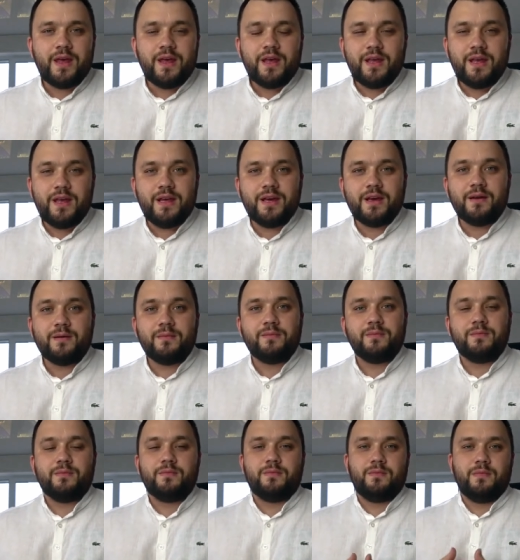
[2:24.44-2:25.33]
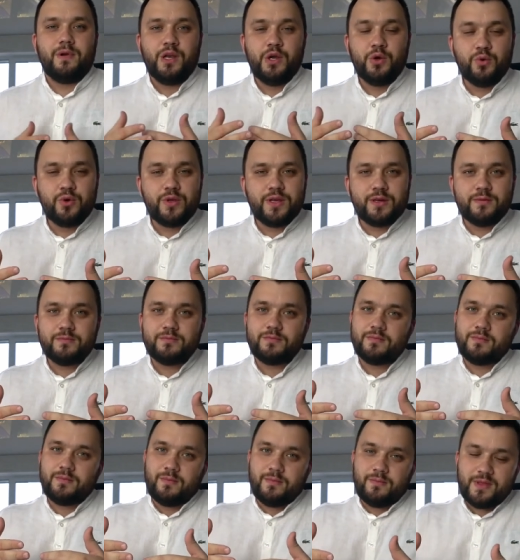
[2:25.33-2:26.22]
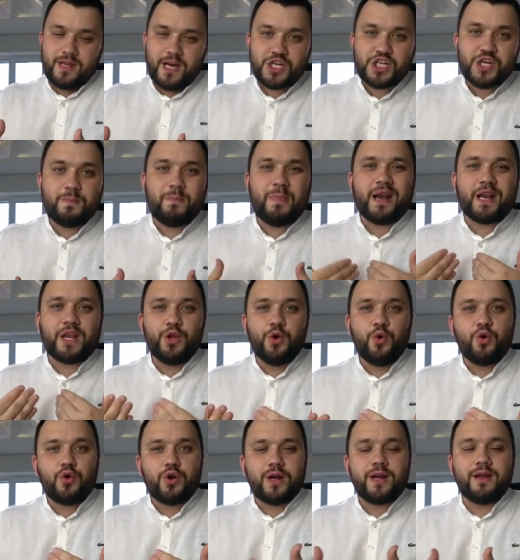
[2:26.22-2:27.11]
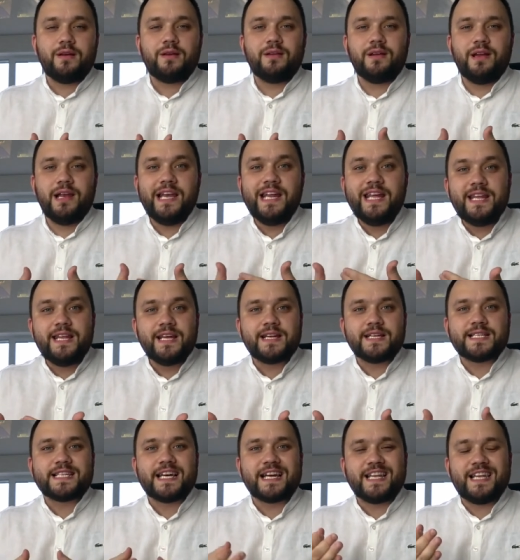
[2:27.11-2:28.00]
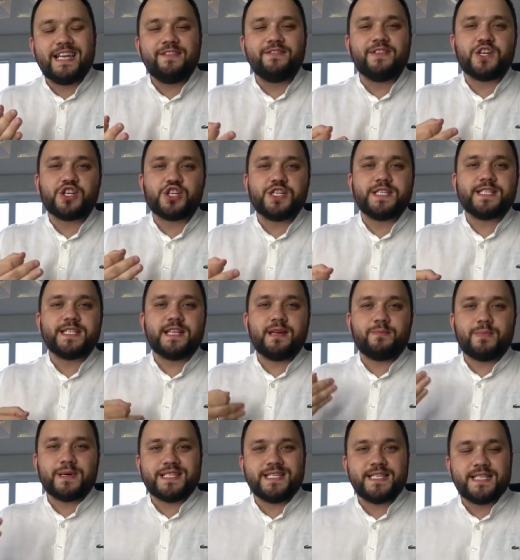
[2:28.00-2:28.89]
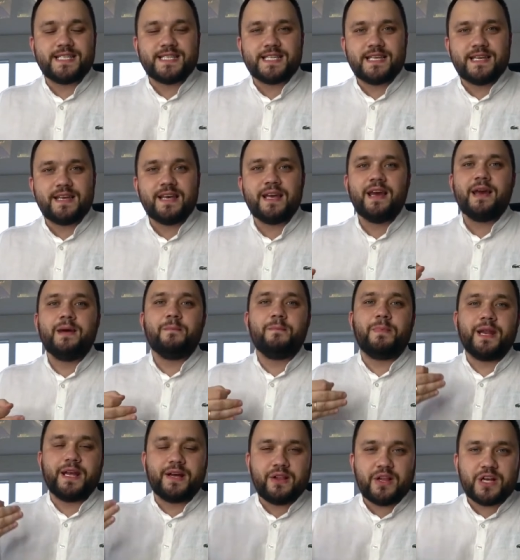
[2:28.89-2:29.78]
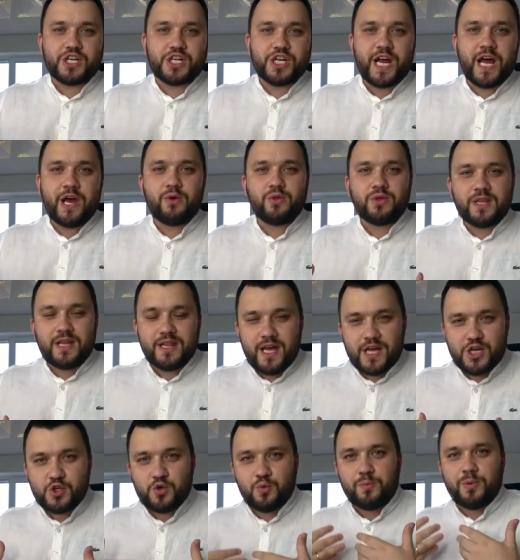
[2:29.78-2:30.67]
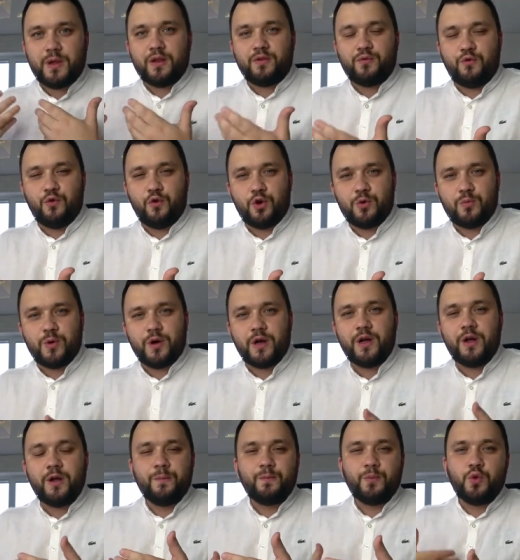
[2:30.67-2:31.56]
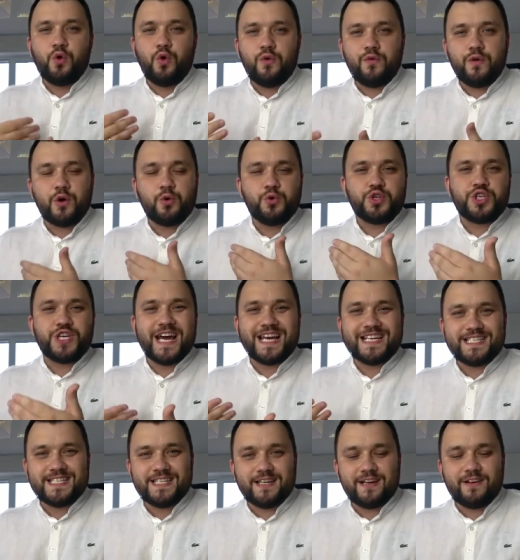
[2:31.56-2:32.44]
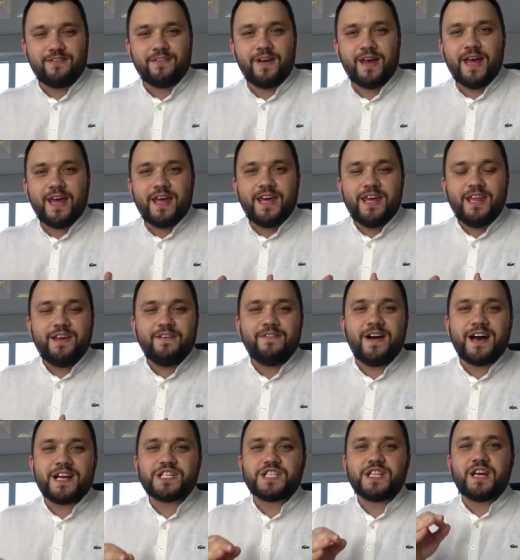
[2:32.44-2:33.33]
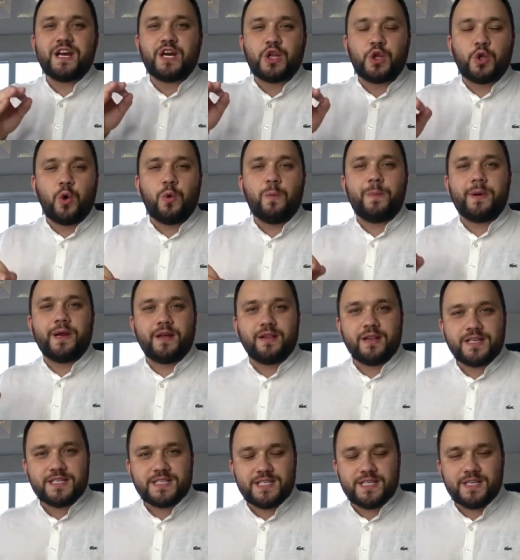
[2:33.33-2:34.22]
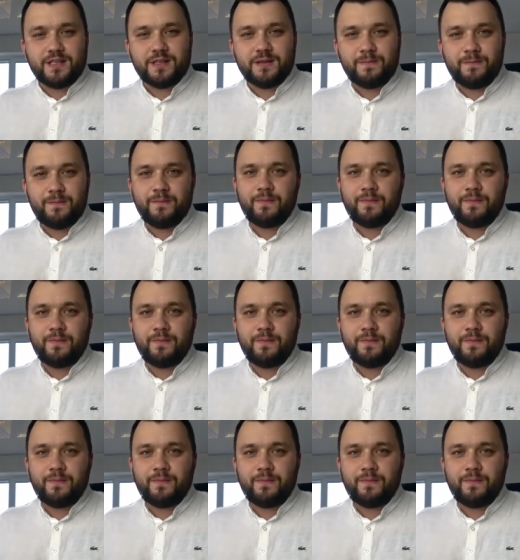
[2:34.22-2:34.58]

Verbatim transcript: И люди, наши партнеры, лидеры с активной жизненной позицией приглашают на нашу платформу новых участников. И неважно, кто пригласил.